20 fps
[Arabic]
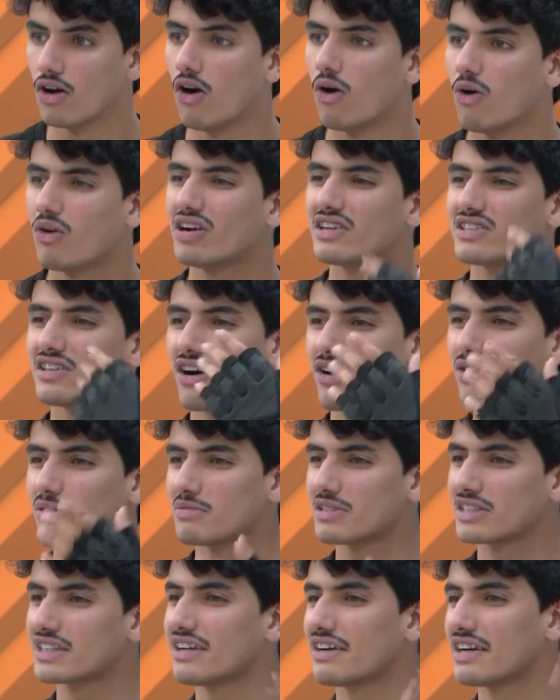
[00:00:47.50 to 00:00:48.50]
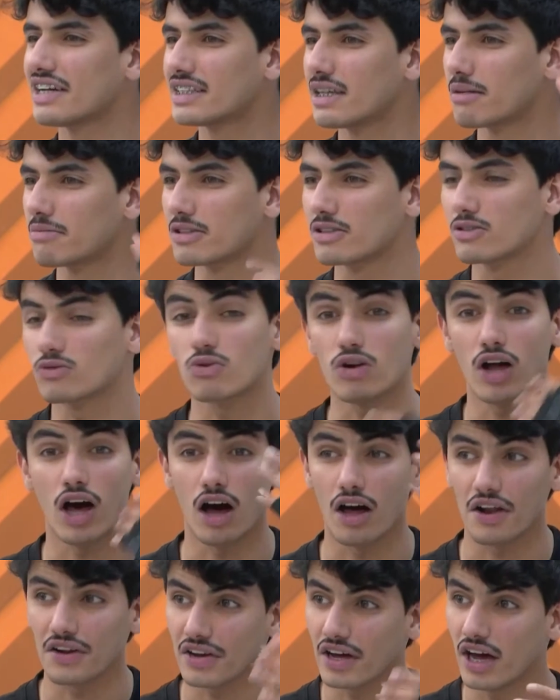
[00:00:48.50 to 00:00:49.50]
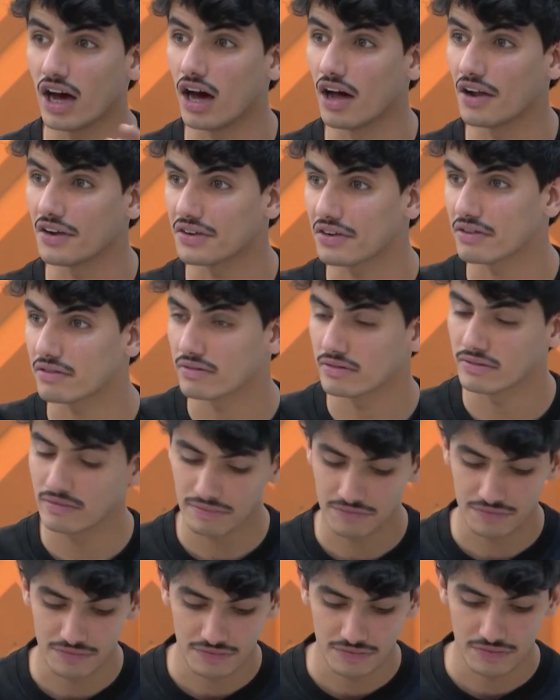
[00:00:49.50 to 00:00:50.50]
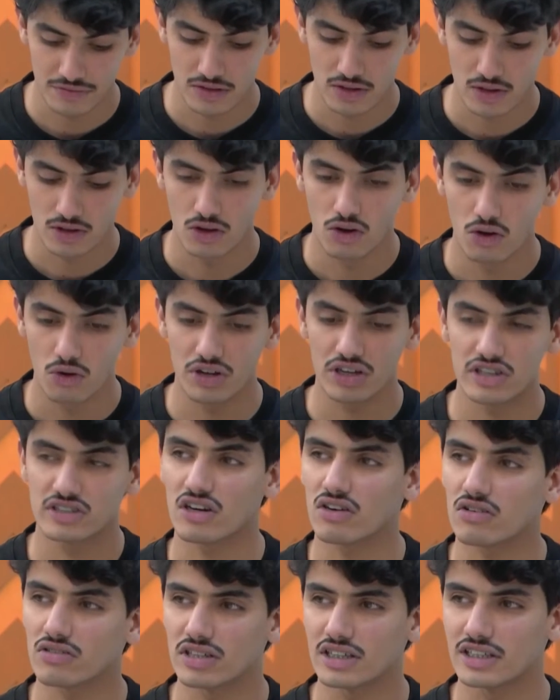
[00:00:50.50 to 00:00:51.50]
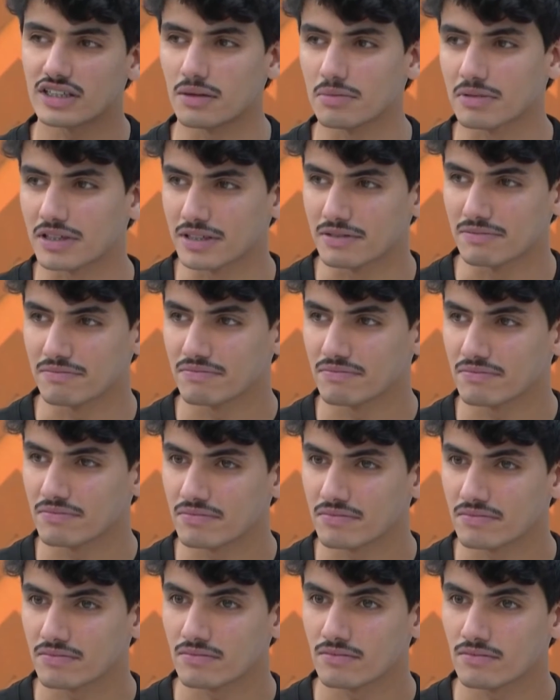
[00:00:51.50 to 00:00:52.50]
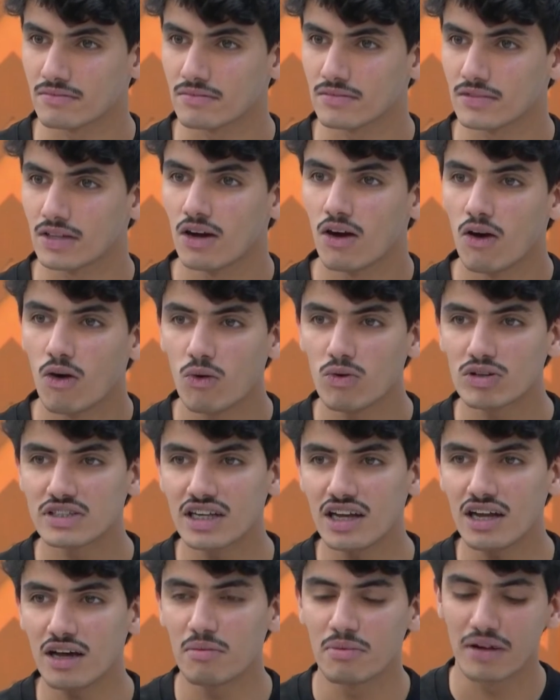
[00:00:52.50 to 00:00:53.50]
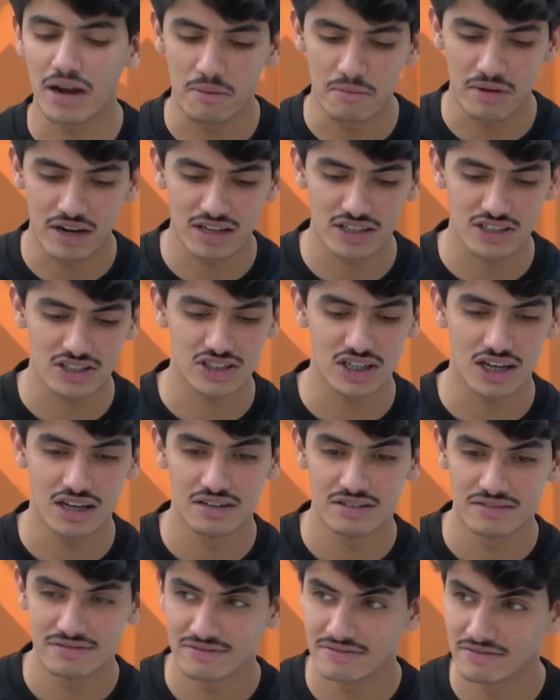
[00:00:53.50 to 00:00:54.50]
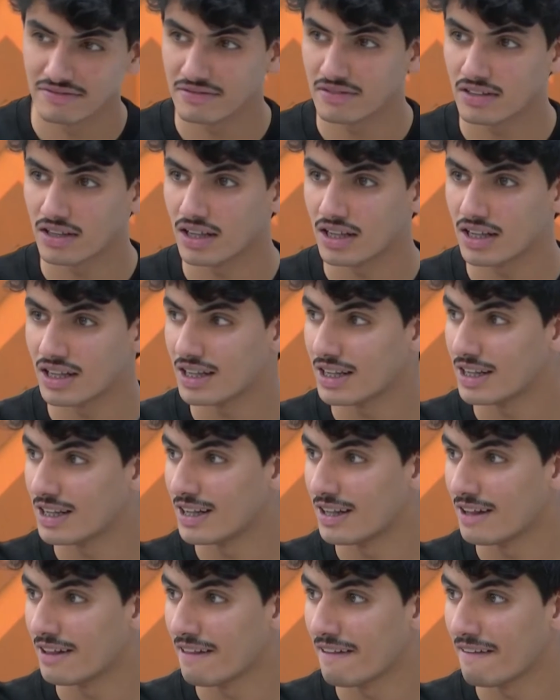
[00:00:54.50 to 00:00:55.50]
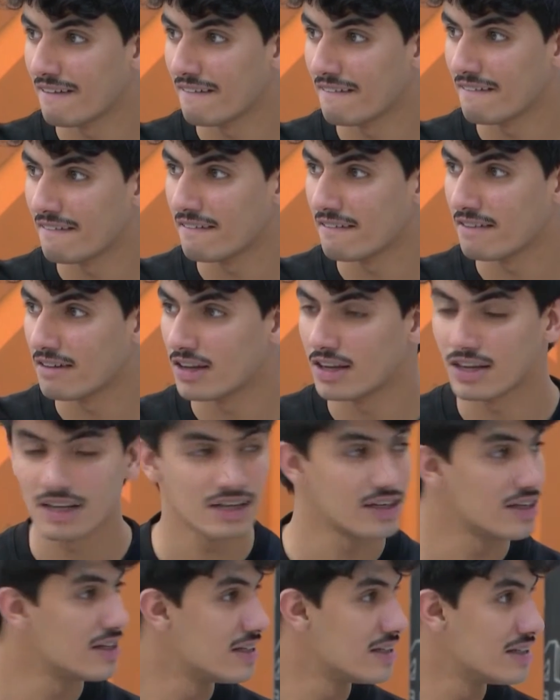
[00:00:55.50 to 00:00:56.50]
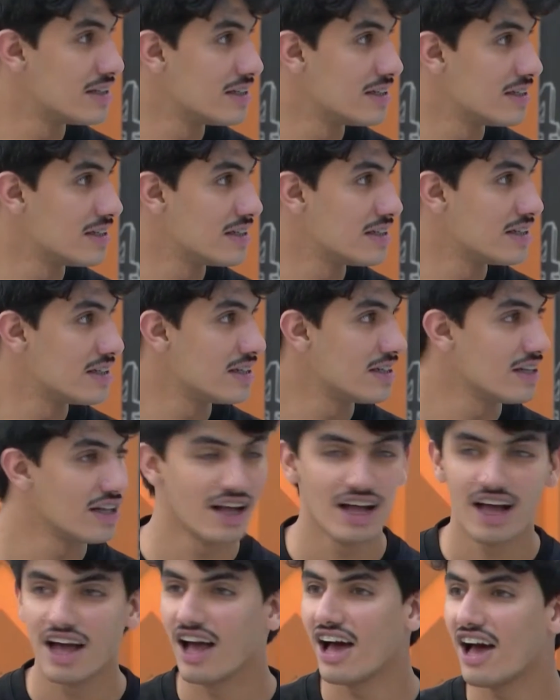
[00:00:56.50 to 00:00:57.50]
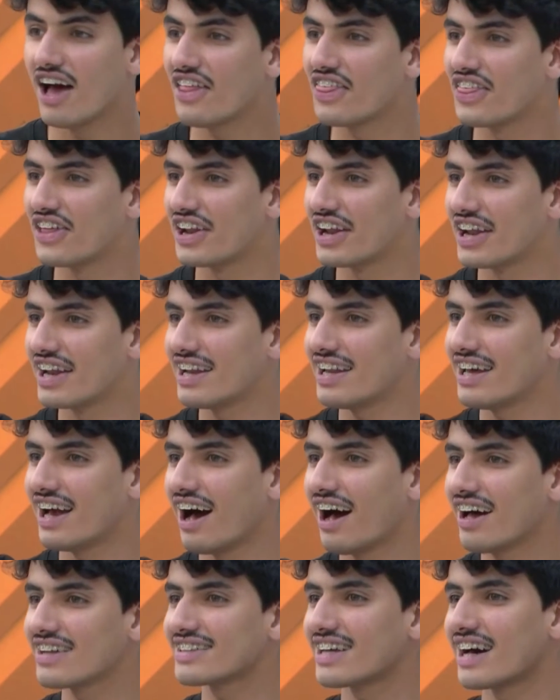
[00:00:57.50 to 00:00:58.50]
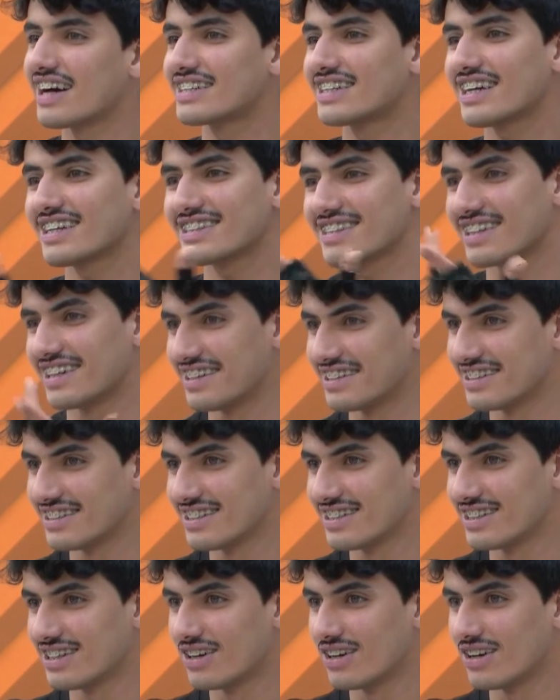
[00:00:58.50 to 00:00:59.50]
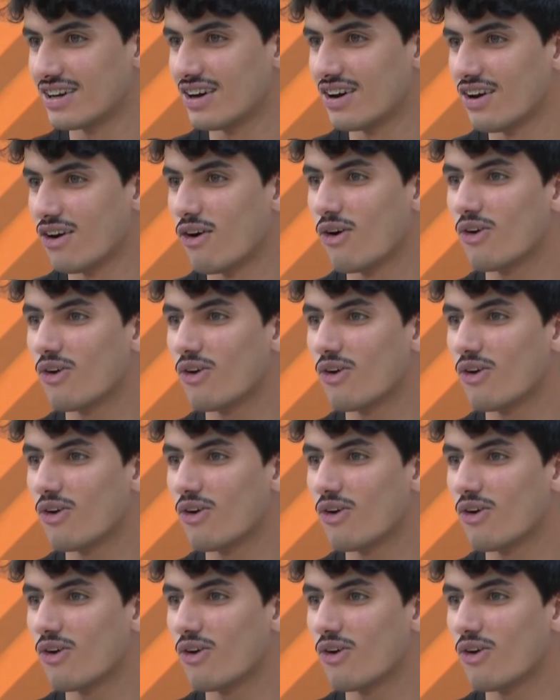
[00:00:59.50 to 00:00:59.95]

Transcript: وهي تاكل مسكينه وهي تبكي تقول حار حار وهي ترقد وهي تبكي وش العبره من القصه؟ لا تمشي على الهقاوي شطه وحط لها شطه صح؟ اثر اللي حاطها شطه زين وهو